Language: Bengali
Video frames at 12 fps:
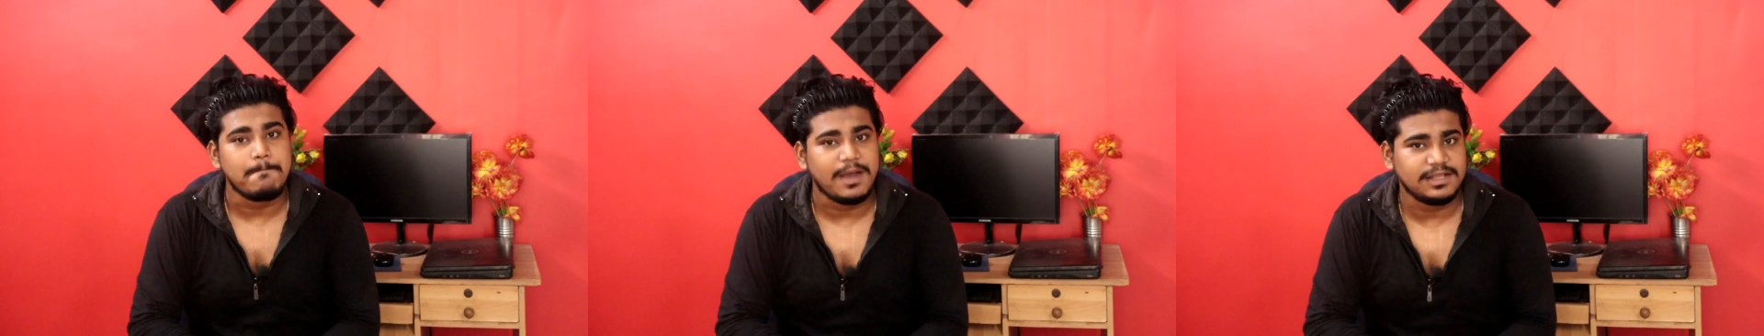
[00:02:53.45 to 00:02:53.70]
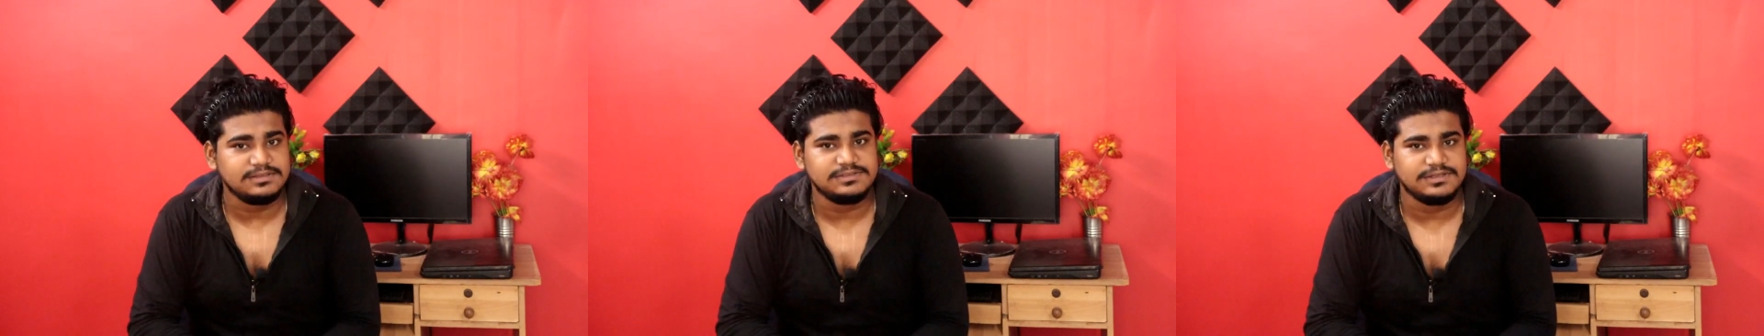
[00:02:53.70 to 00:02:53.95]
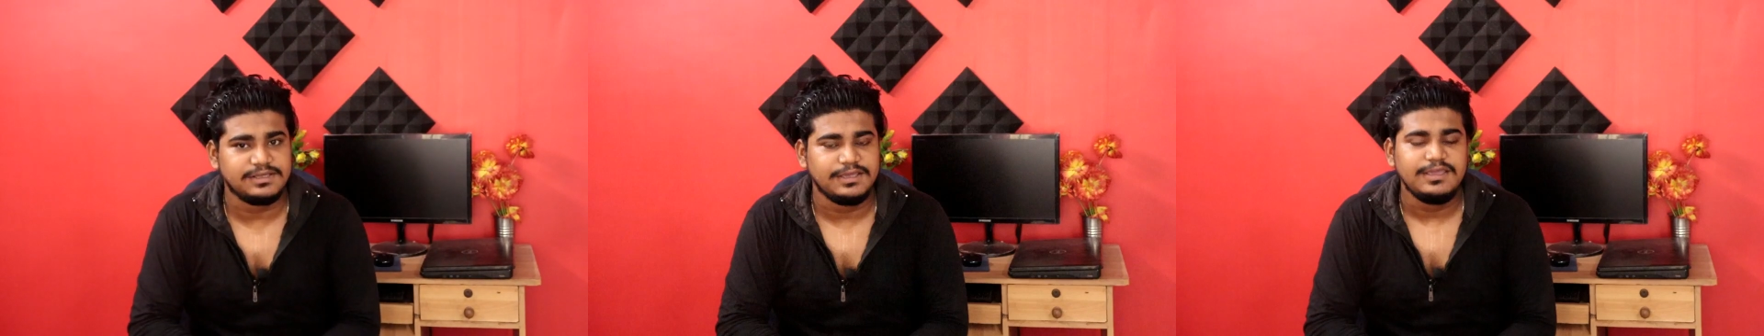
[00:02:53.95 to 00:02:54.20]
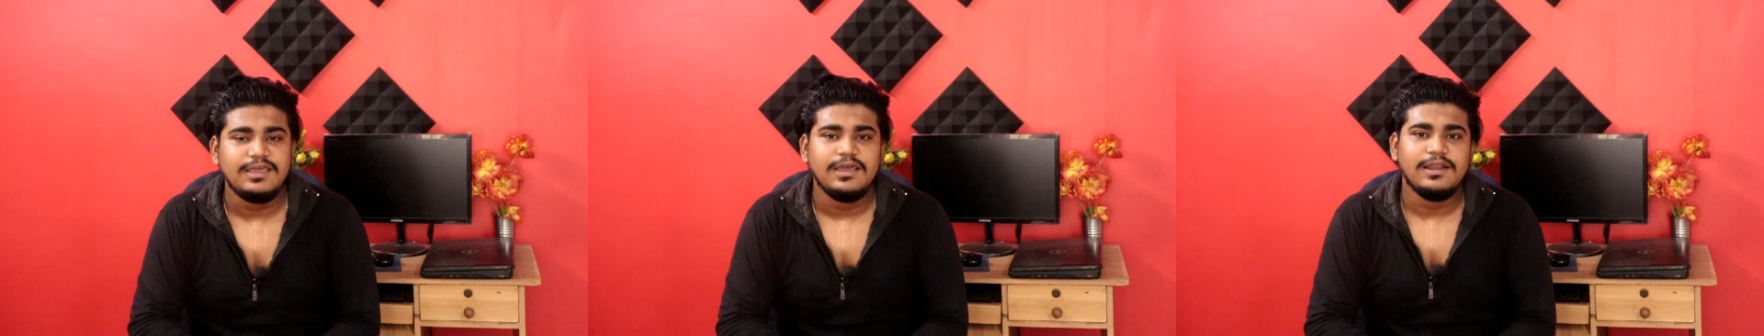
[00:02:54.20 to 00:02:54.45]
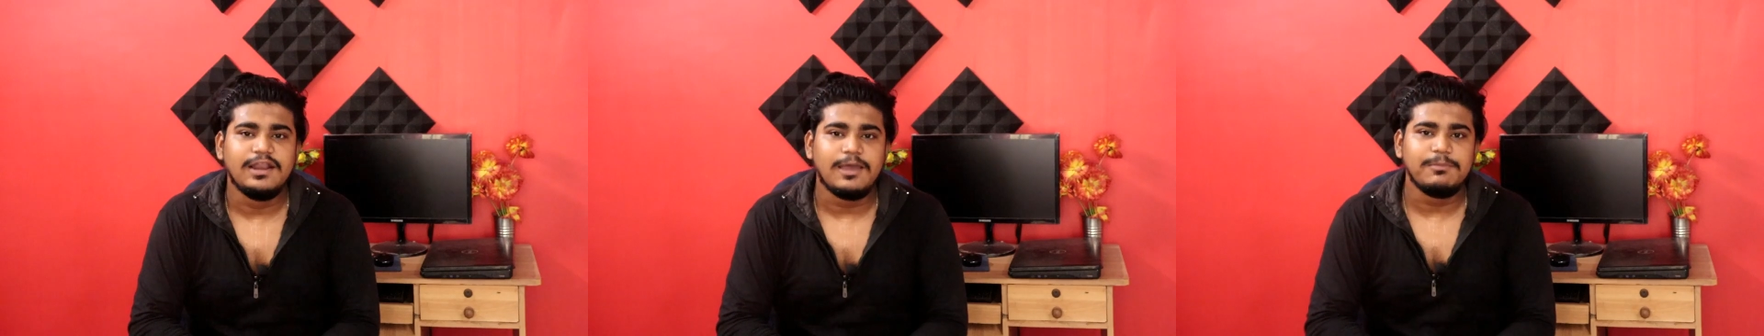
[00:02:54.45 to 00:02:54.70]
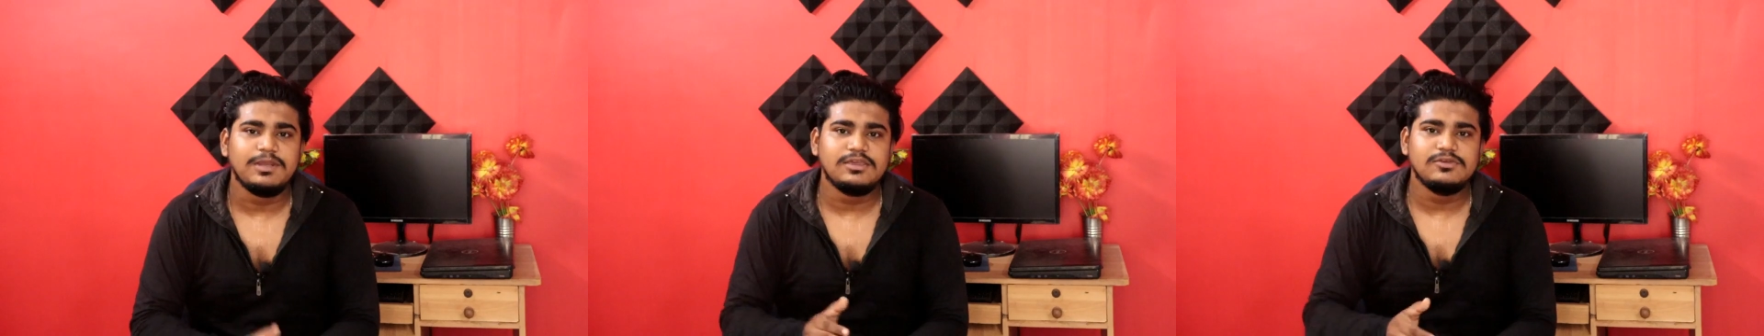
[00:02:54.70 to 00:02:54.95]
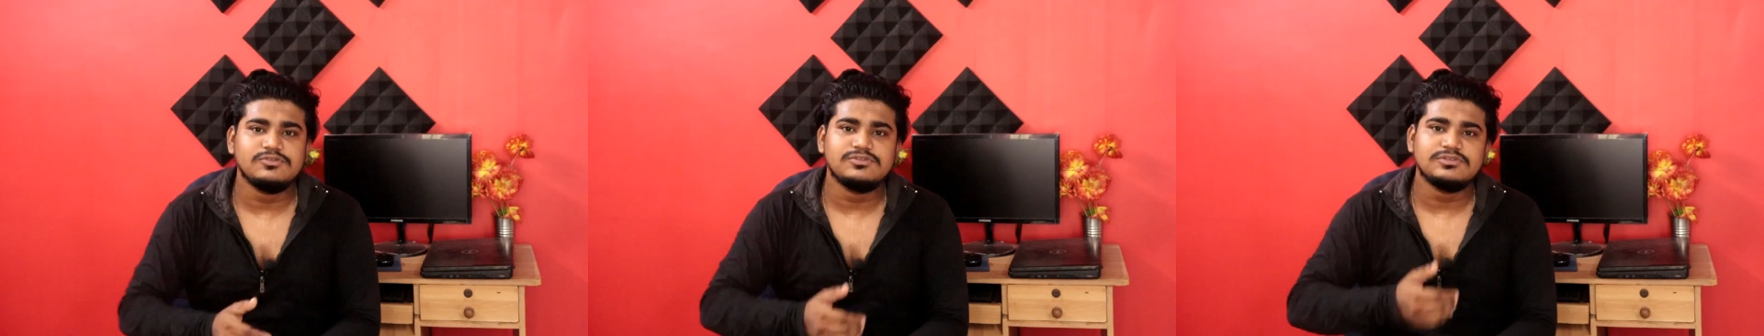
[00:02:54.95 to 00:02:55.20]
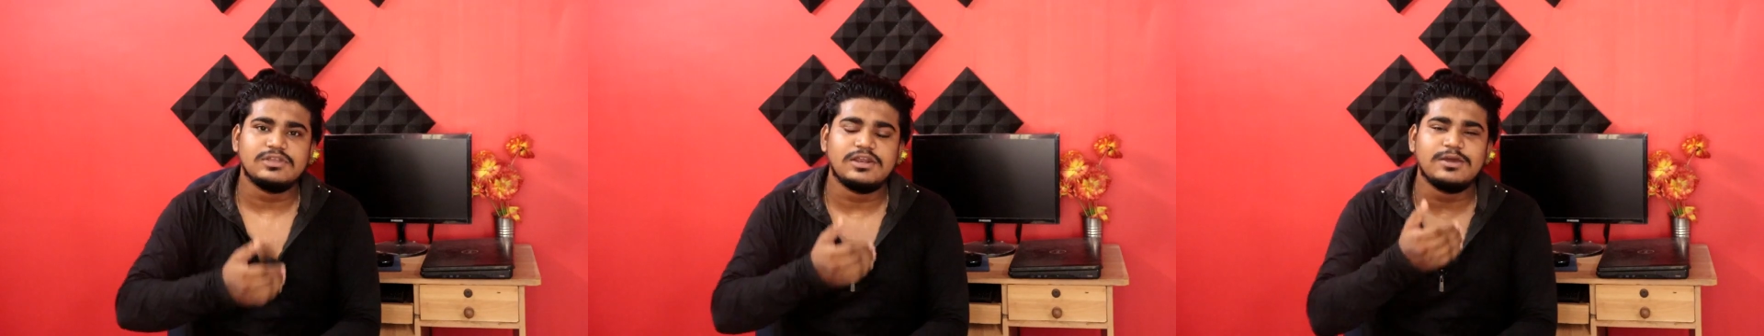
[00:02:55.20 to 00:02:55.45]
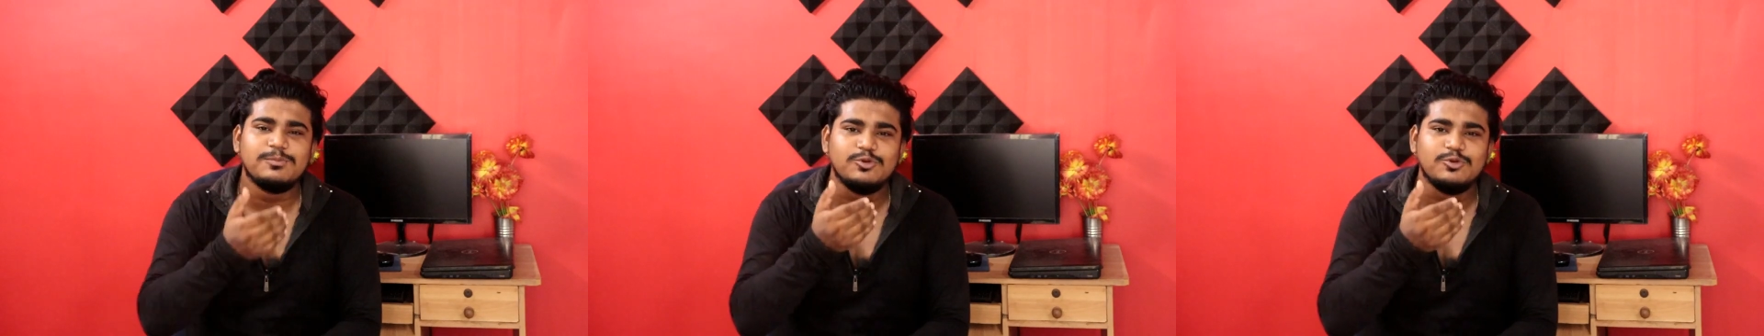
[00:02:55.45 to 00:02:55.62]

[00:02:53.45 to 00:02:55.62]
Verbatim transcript: মানছে না না মেনে কী হচ্ছে তারা